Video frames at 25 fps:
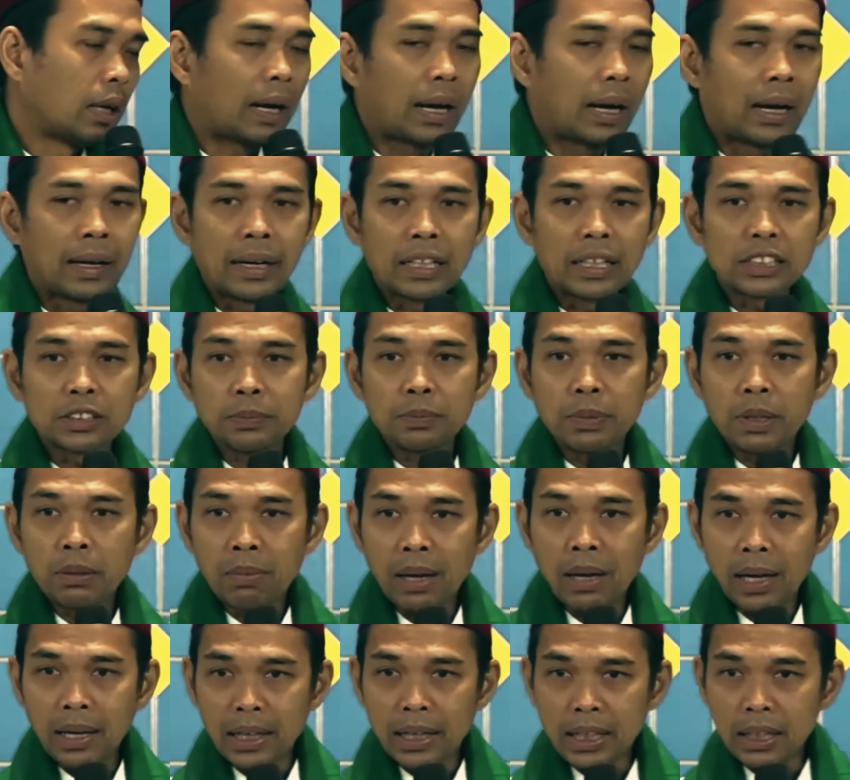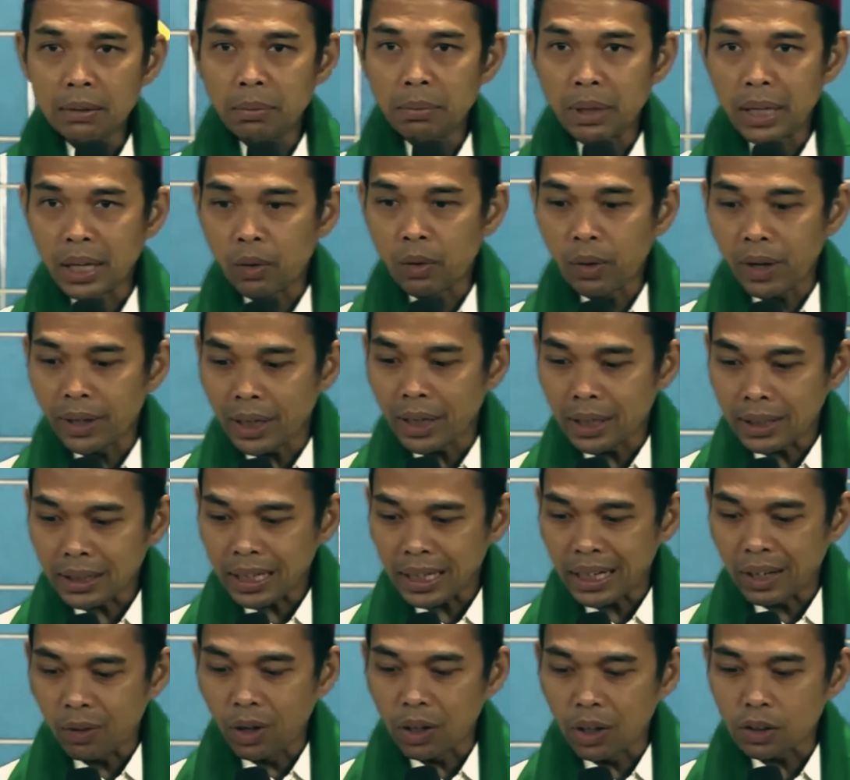Anas bin Malik
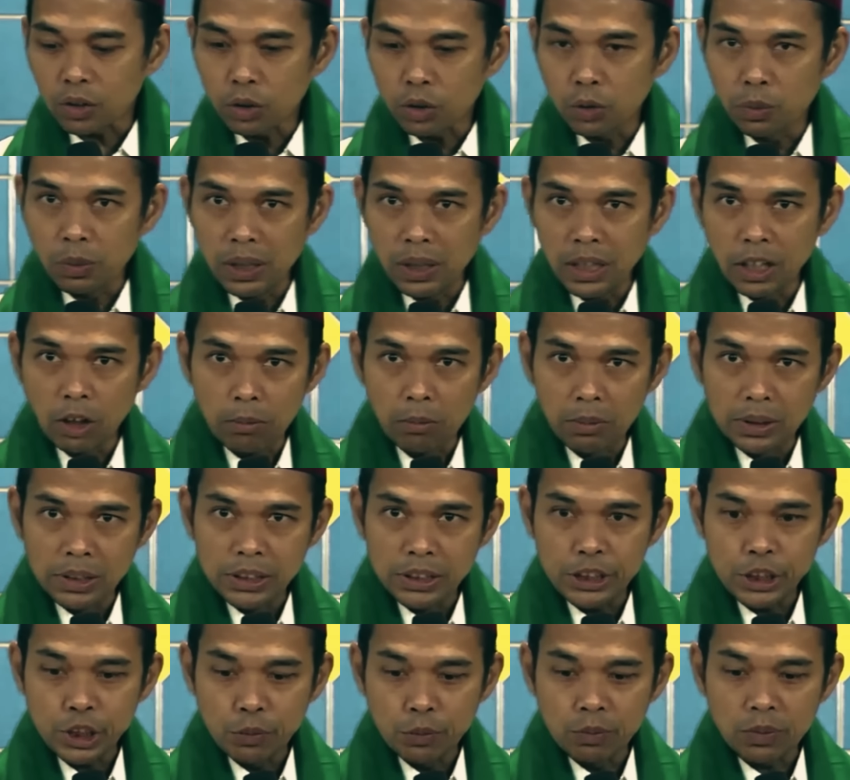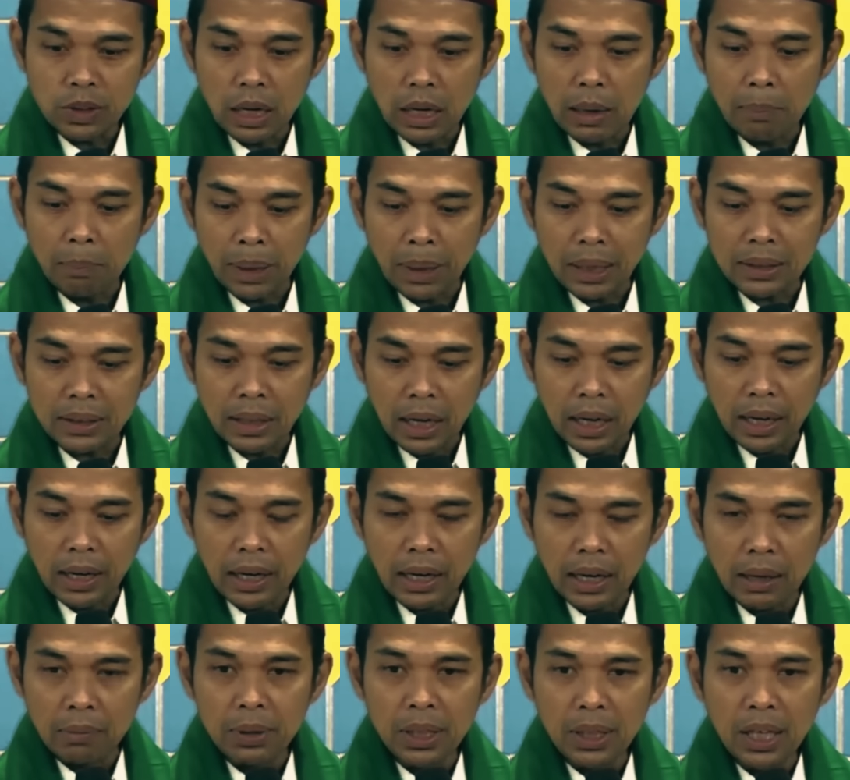meriwayatkan waktu beliau mencium telapak
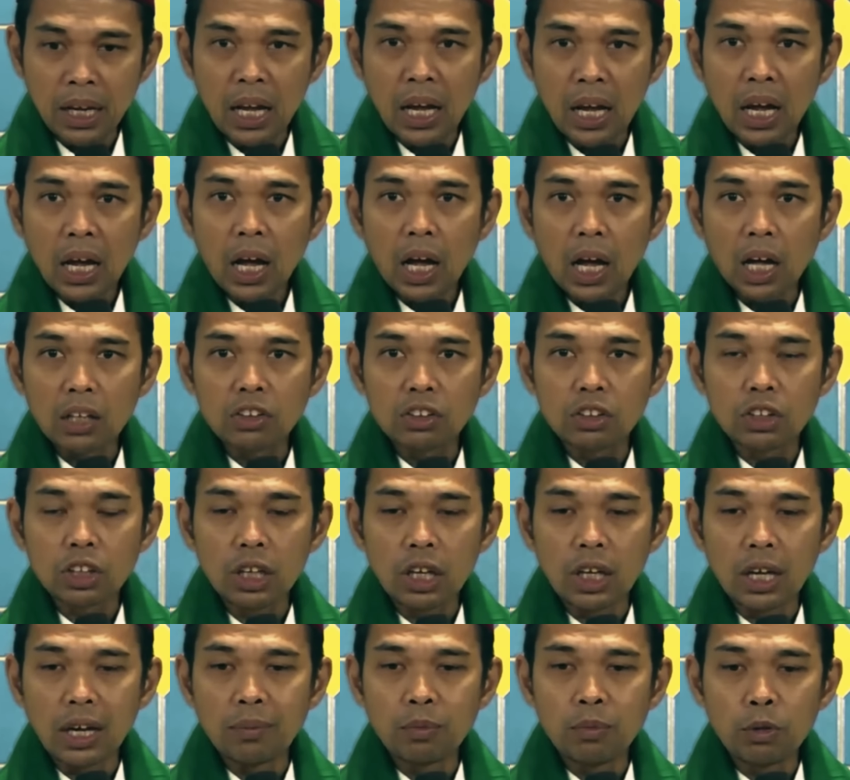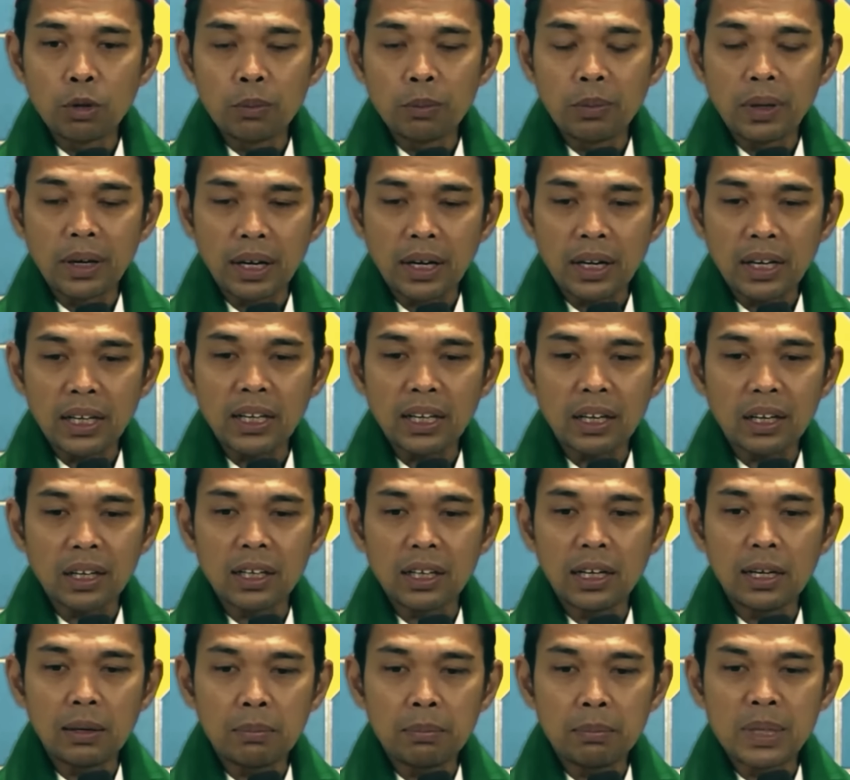tangan Nabi, "Atyabu
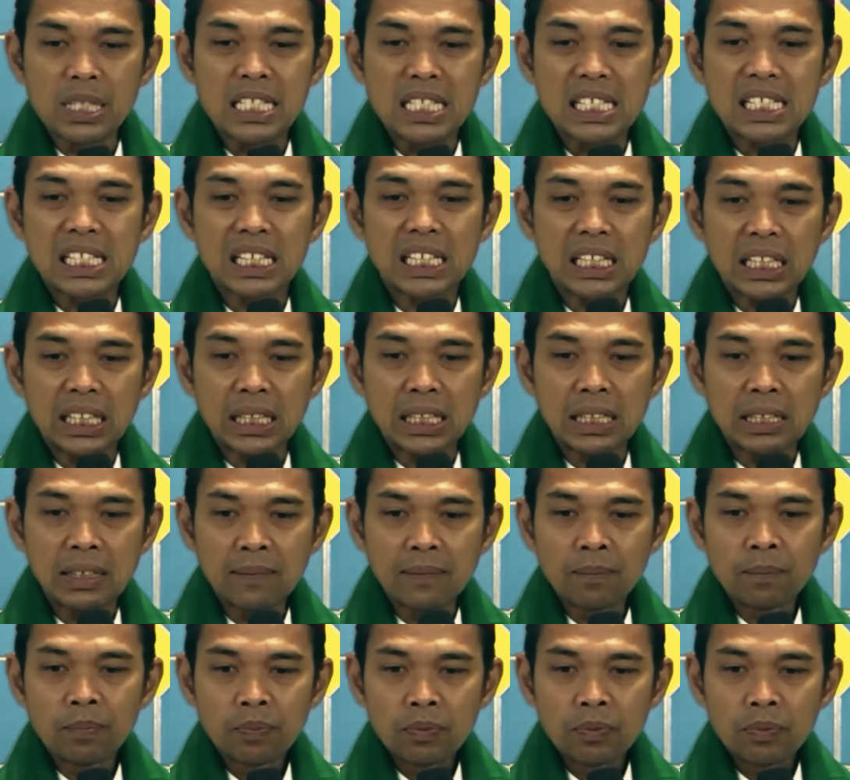mirrihil miski."